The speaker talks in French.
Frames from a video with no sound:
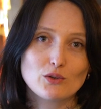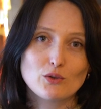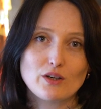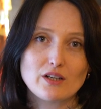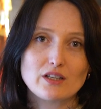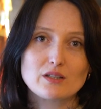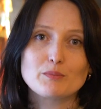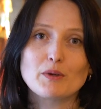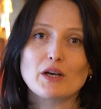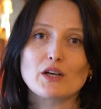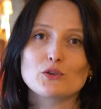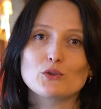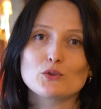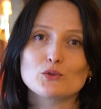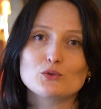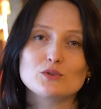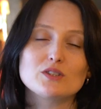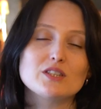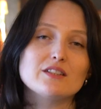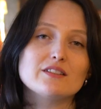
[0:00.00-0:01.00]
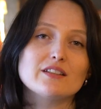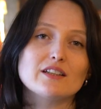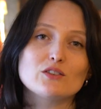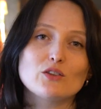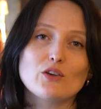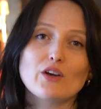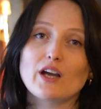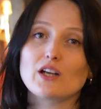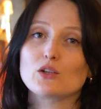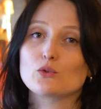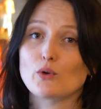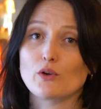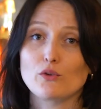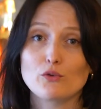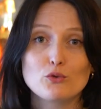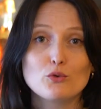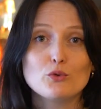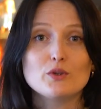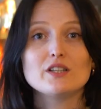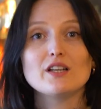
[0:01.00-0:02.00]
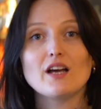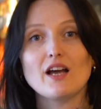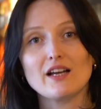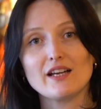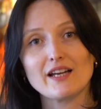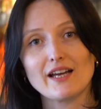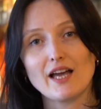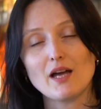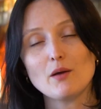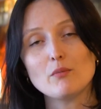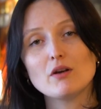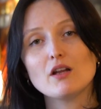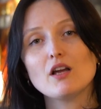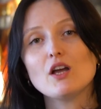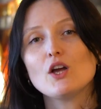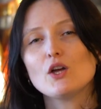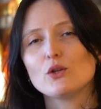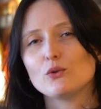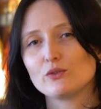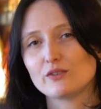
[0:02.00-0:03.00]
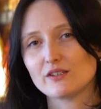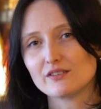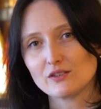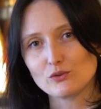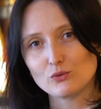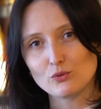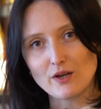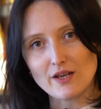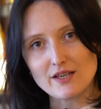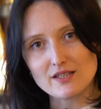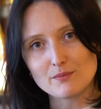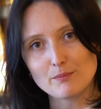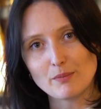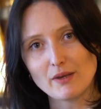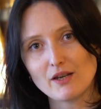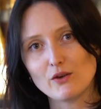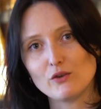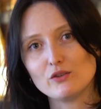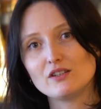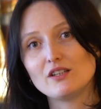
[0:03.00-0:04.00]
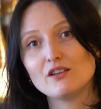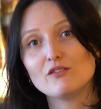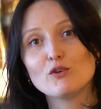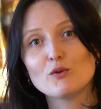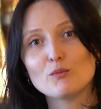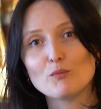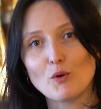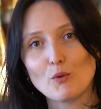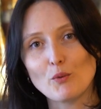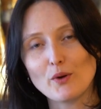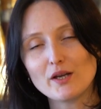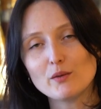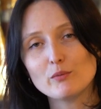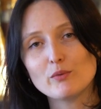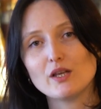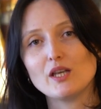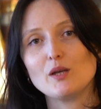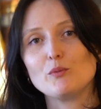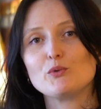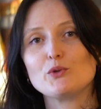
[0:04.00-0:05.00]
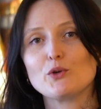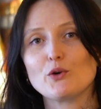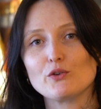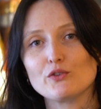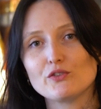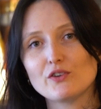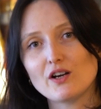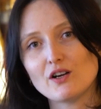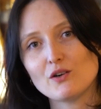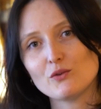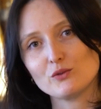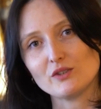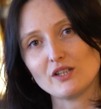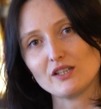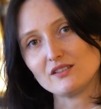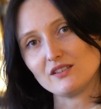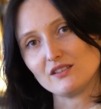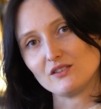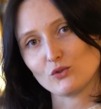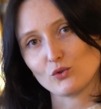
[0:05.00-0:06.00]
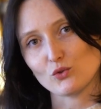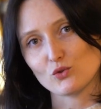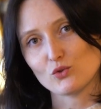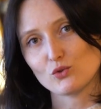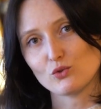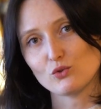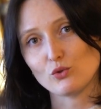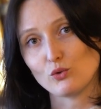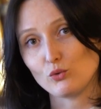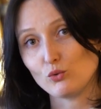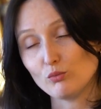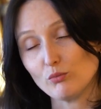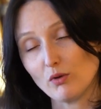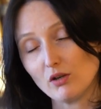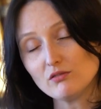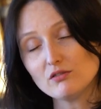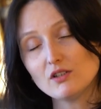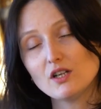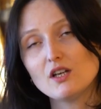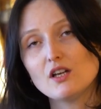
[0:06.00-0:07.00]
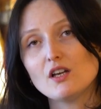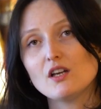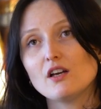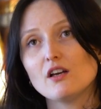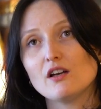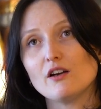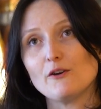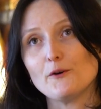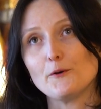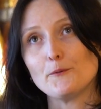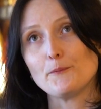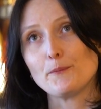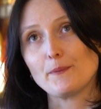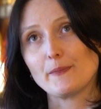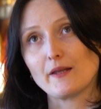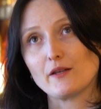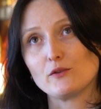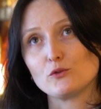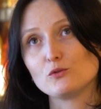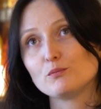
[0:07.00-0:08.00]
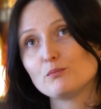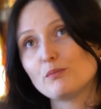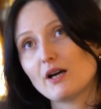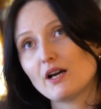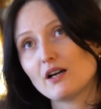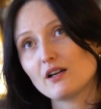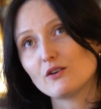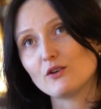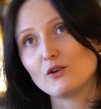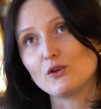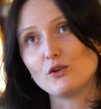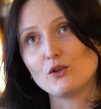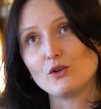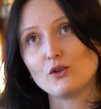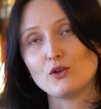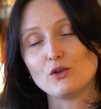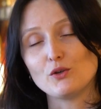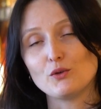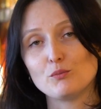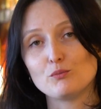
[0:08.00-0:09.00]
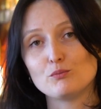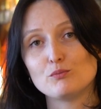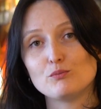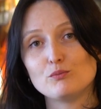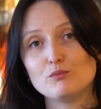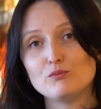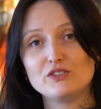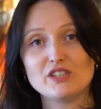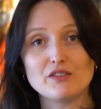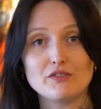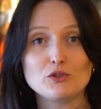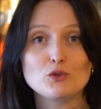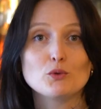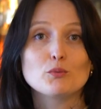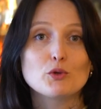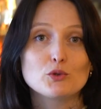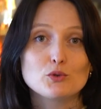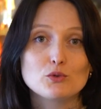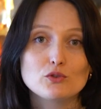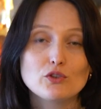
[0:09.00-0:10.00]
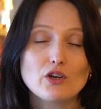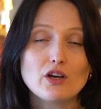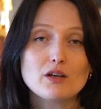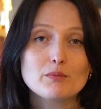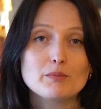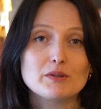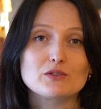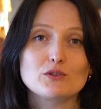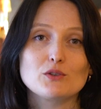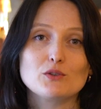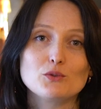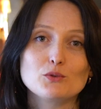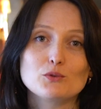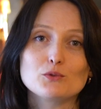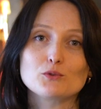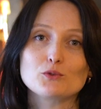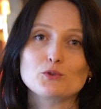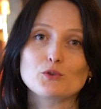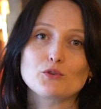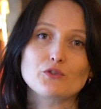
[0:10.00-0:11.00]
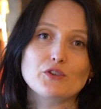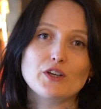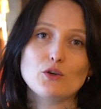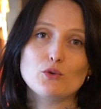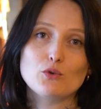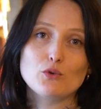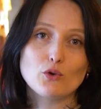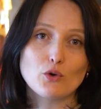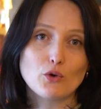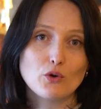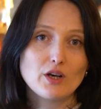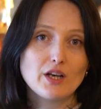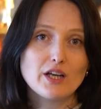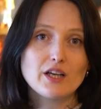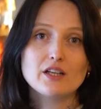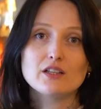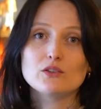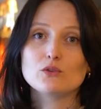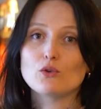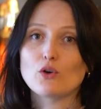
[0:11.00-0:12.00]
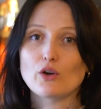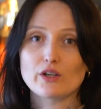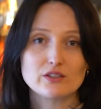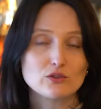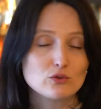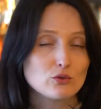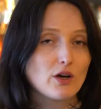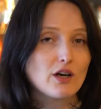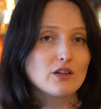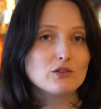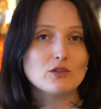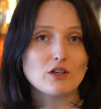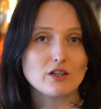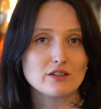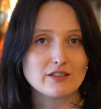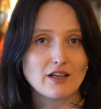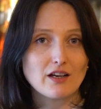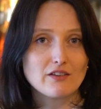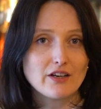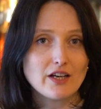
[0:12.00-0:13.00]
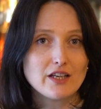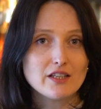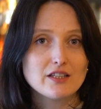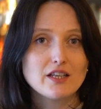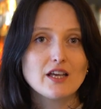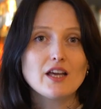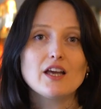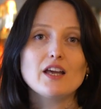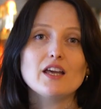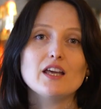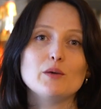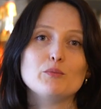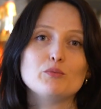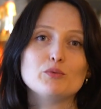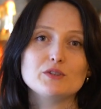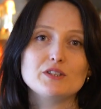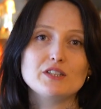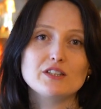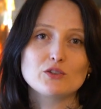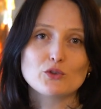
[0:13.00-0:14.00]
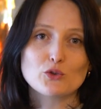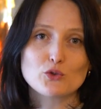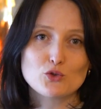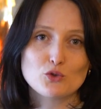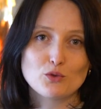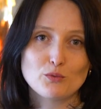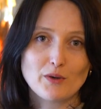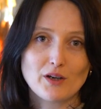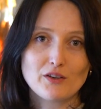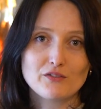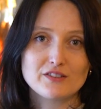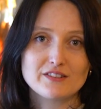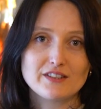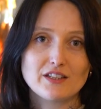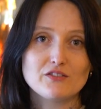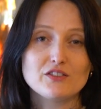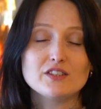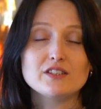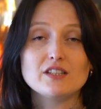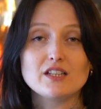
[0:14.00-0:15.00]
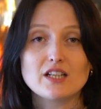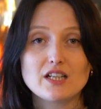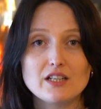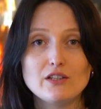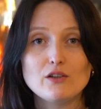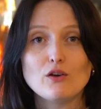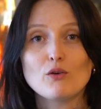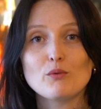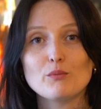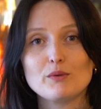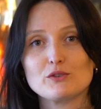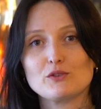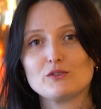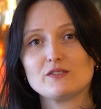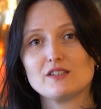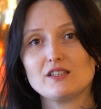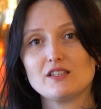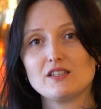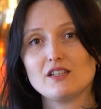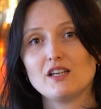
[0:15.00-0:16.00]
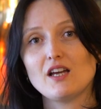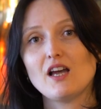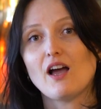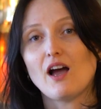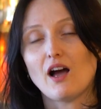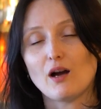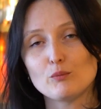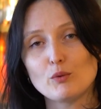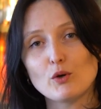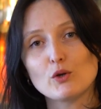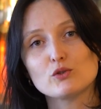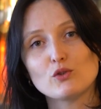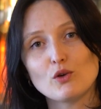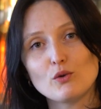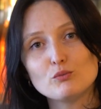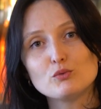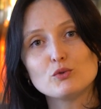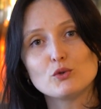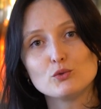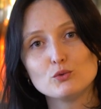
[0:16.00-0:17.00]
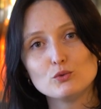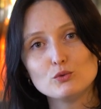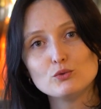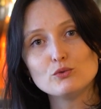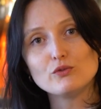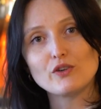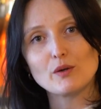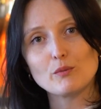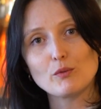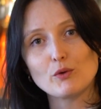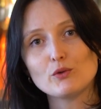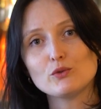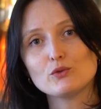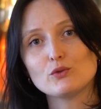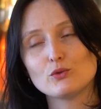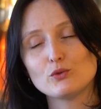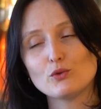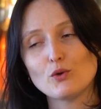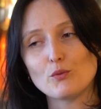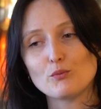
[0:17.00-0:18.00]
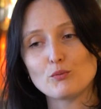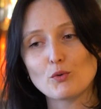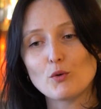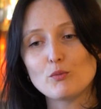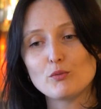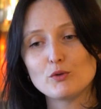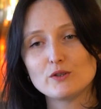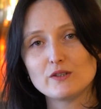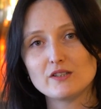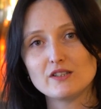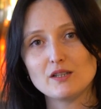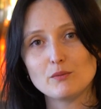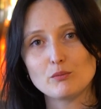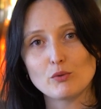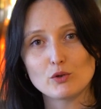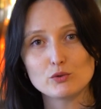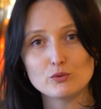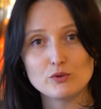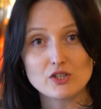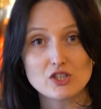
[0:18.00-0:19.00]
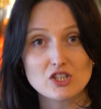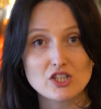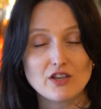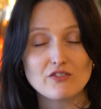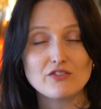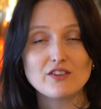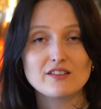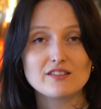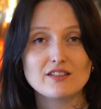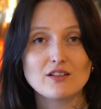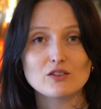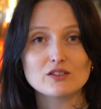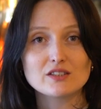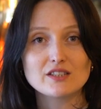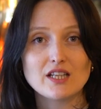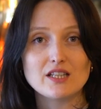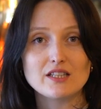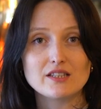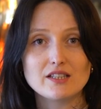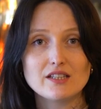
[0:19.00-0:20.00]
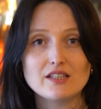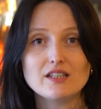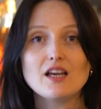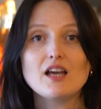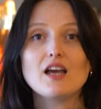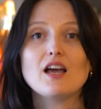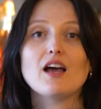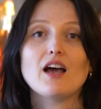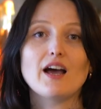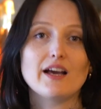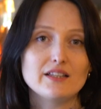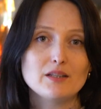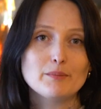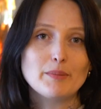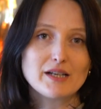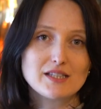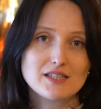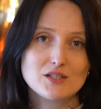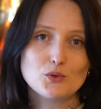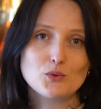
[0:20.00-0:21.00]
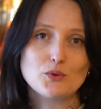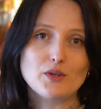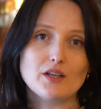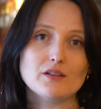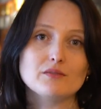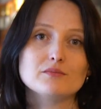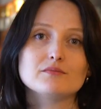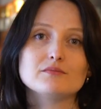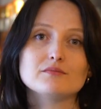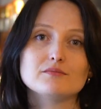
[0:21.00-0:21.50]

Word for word: que l'expérience utilisateur, elle soit fluide, agréable. Donc ça, c'est tout l'aspect développement web. Et puis enfin, on a des enjeux humains. Euh, d'une part, euh, vis-à-vis de nos producteurs, parce que nous, on se fait le relais de leur histoire, de leur travail, et puis des enjeux humains vis-à-vis des clients, parce que c'est important pour nous vraiment de euh, proposer des produits de chef d'excellente qualité à des particuliers.